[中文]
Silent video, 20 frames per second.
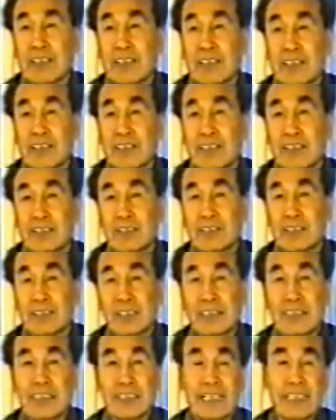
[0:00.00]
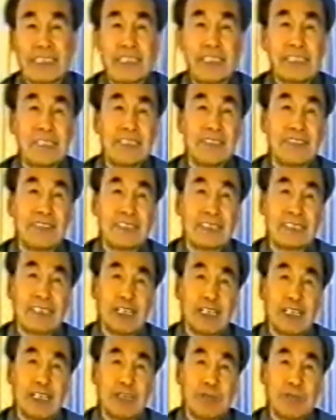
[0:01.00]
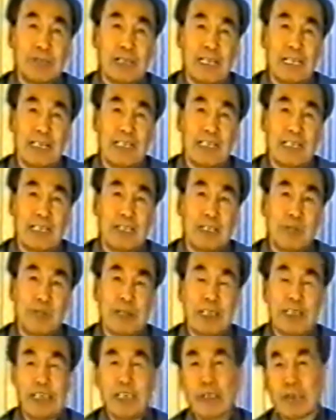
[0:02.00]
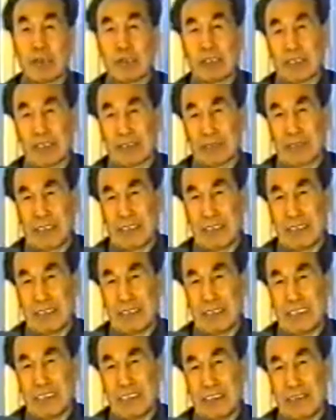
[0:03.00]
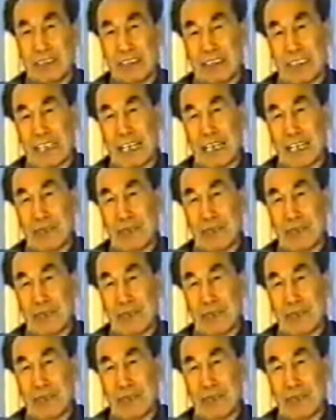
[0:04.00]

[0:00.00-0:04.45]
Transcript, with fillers: 嗯。今天来听课的，我可能还有还有还有别的理由的。